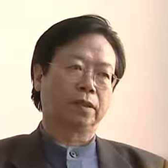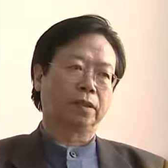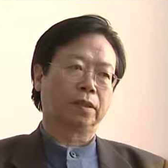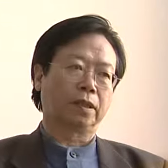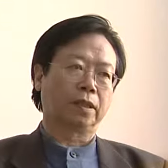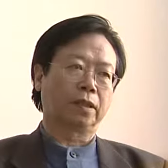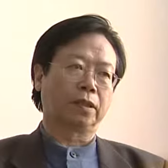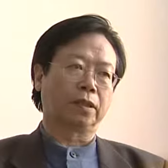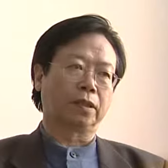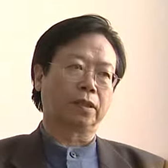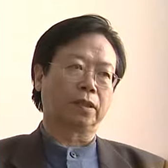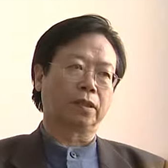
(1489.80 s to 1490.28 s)

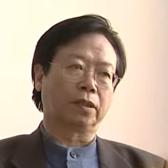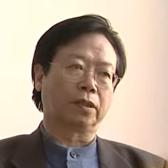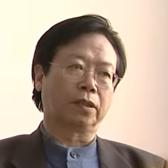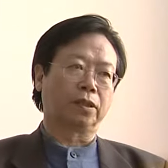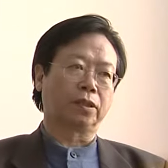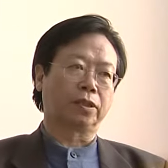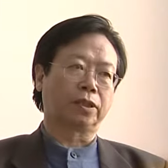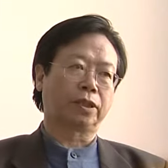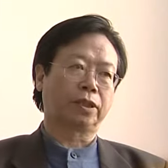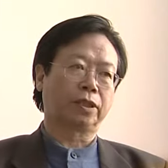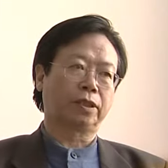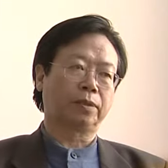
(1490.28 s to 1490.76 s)
这
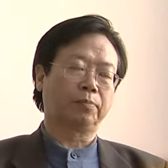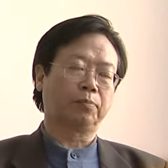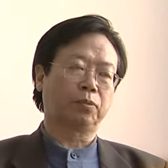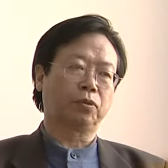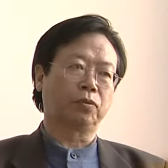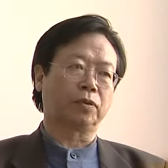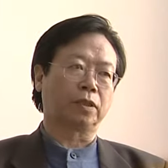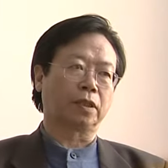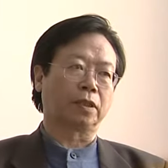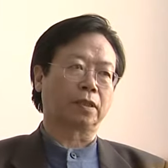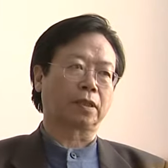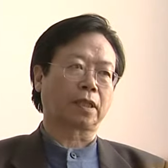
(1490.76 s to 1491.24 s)
个西
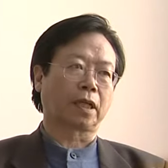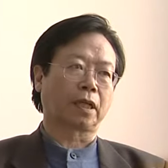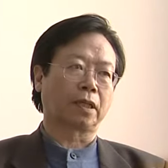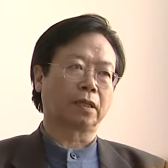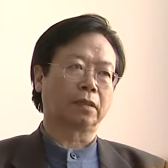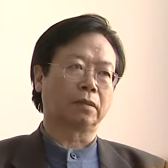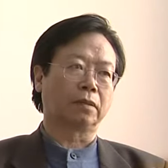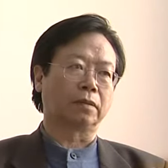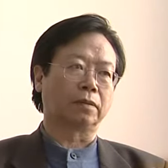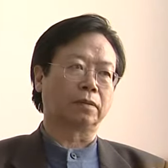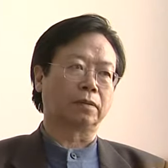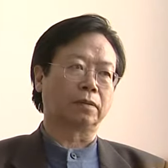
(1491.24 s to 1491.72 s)
部呢，它
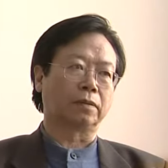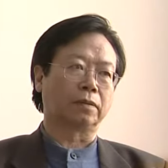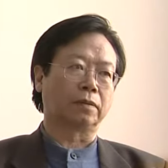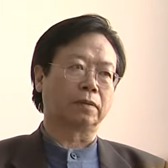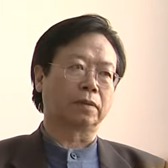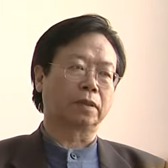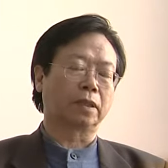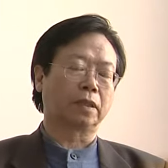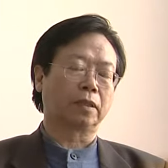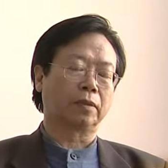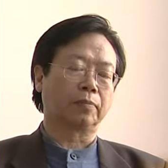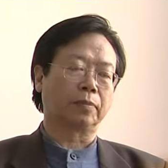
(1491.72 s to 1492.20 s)

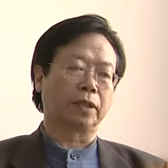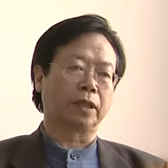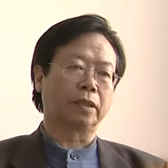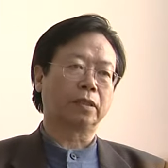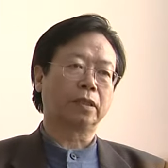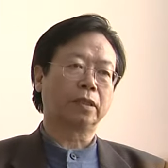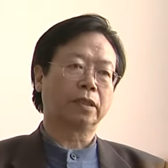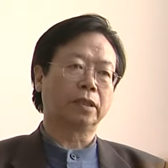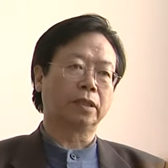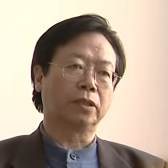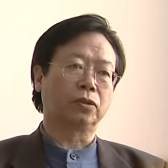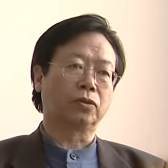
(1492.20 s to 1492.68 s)
有特别
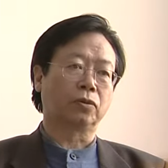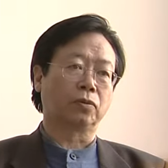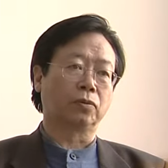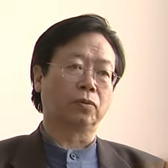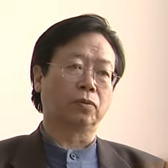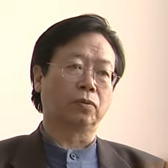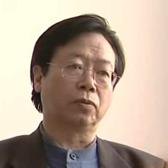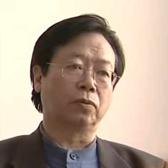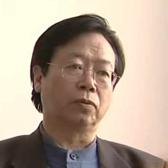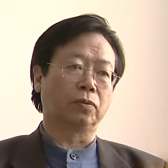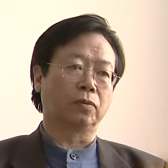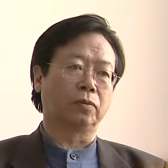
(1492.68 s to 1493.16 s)
的一种
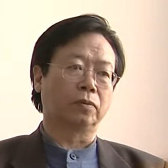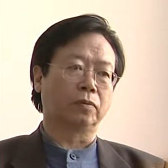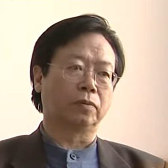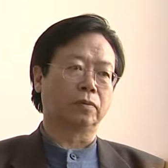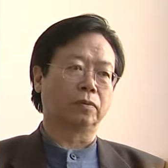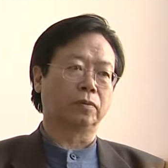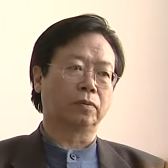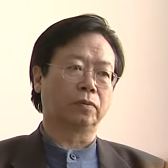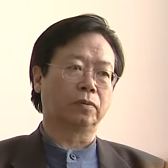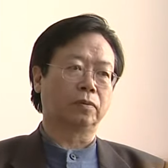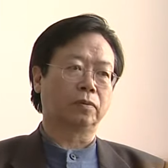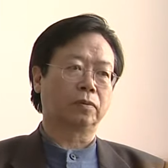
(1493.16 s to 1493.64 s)

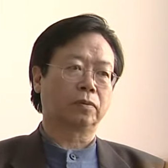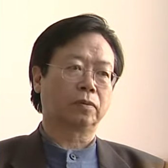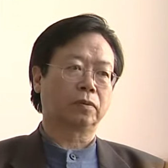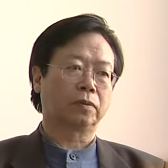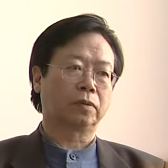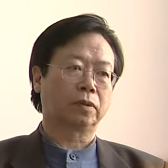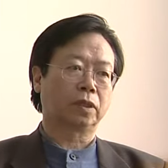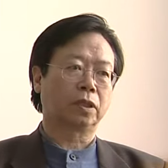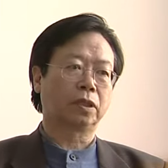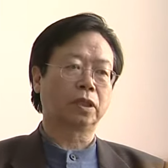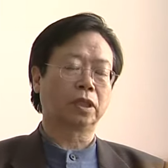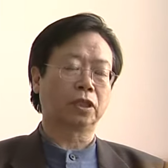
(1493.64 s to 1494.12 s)

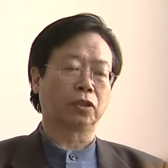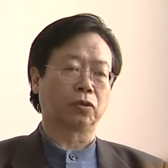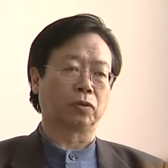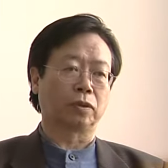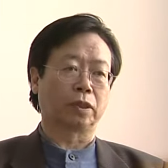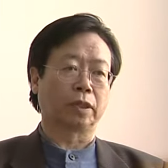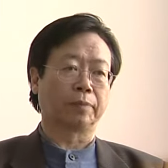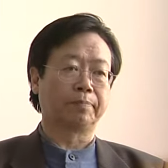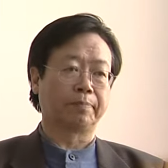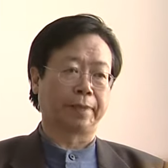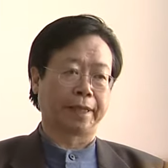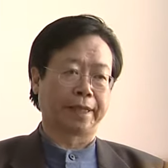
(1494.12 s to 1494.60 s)
特
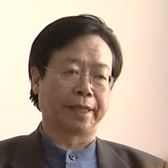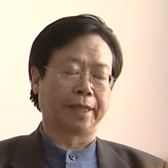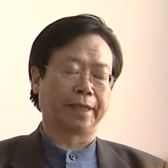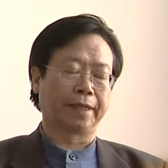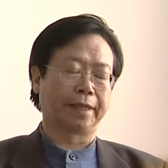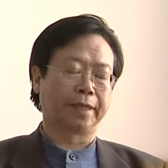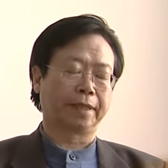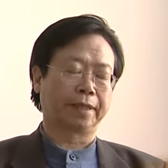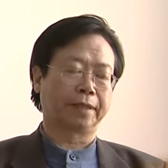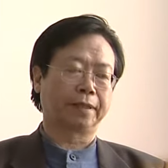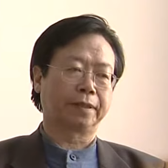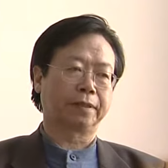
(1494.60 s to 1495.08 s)
有的美，
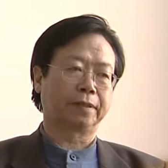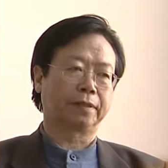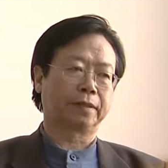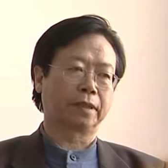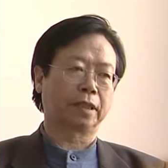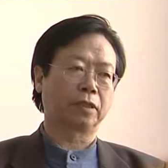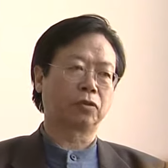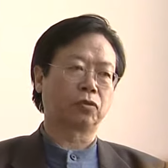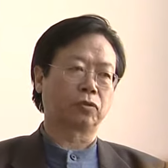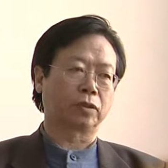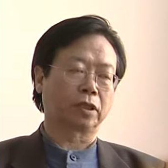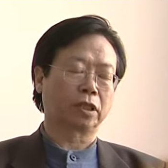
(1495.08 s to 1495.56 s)

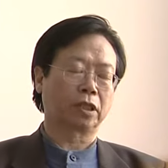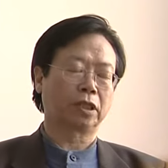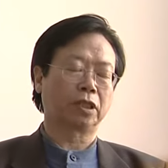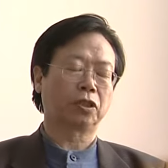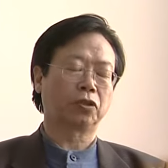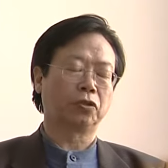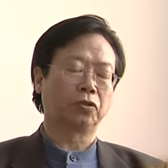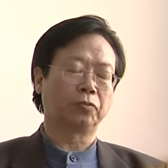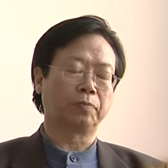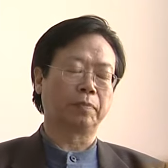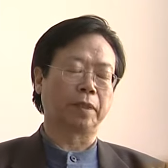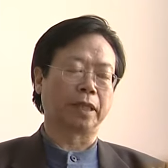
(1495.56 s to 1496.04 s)
这种特
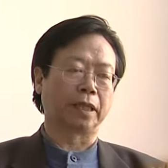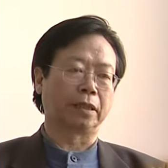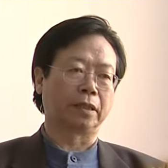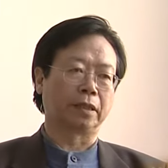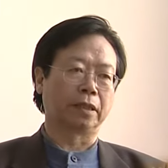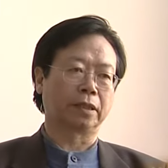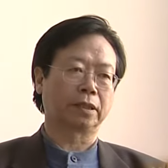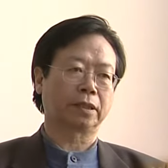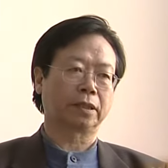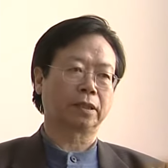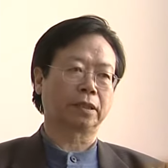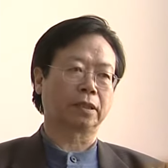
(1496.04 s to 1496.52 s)
有美
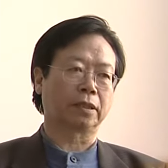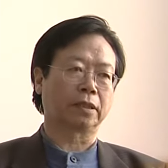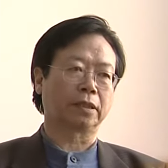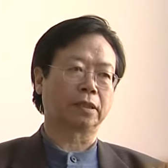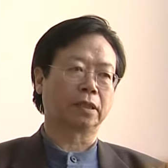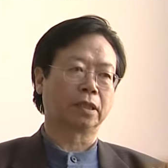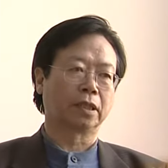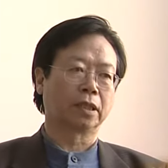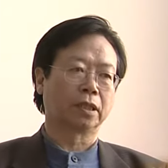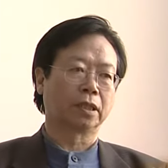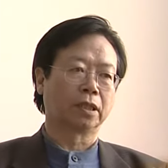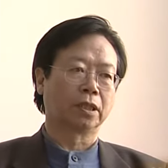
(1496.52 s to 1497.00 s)
呢
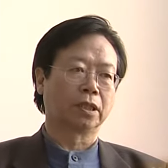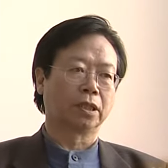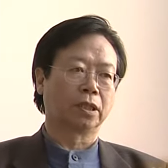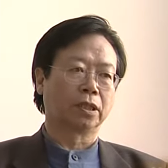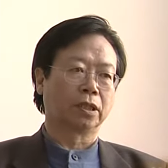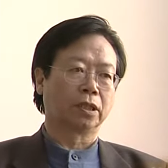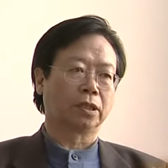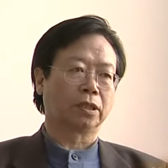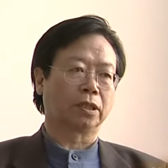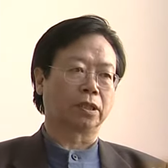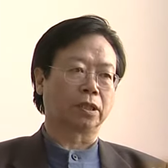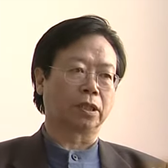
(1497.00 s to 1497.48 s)
是
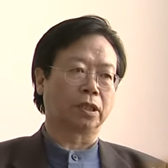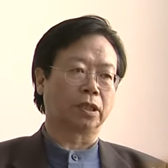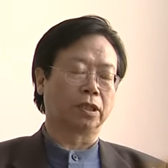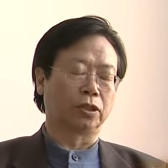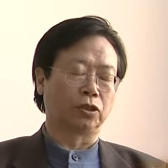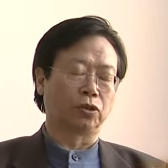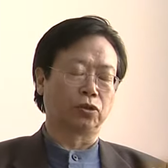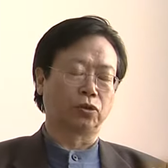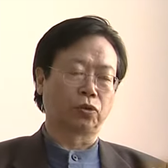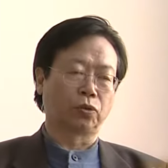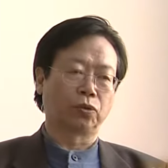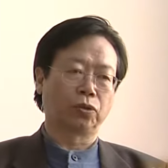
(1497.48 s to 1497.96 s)
是
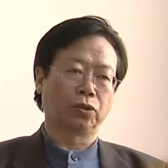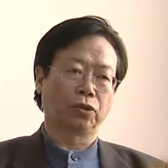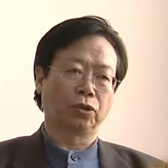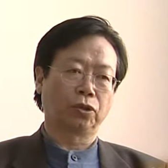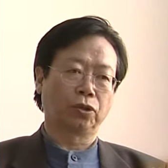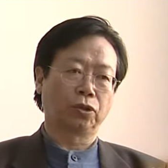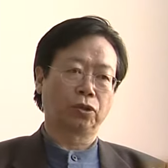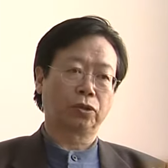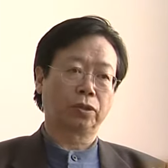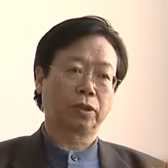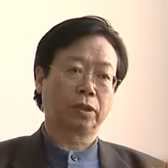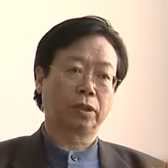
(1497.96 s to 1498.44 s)
很
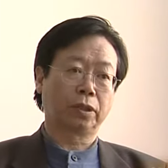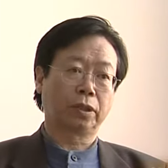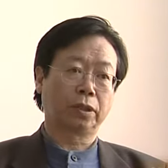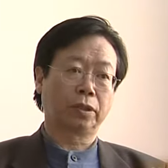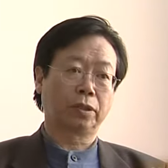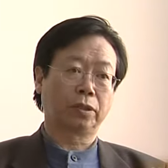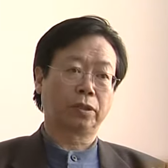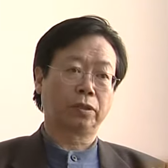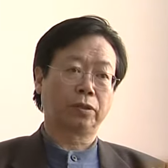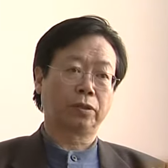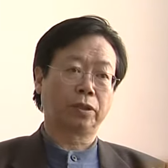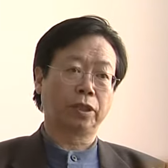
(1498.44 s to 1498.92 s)
多
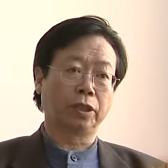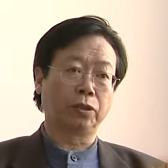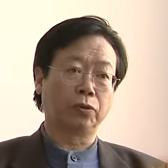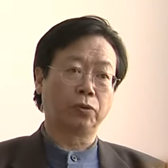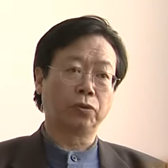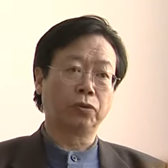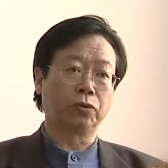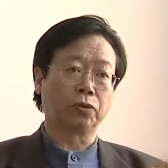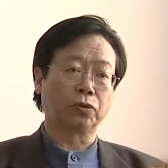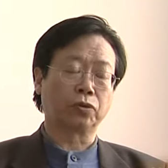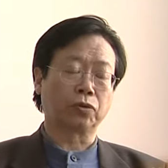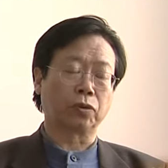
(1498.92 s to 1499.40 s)
地
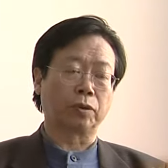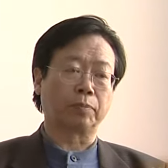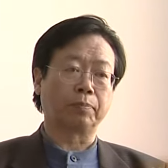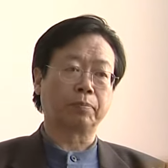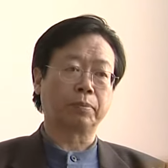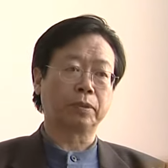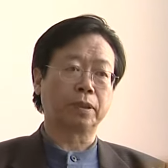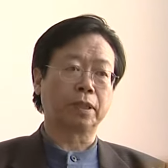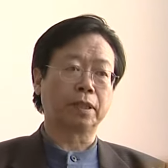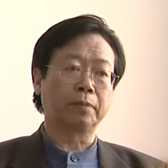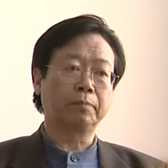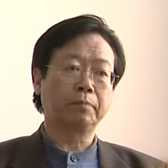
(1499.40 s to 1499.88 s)
域所
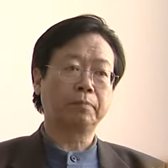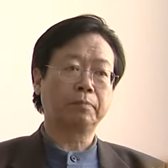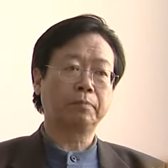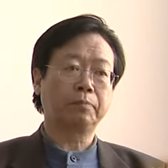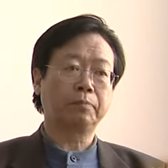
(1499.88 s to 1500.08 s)
不能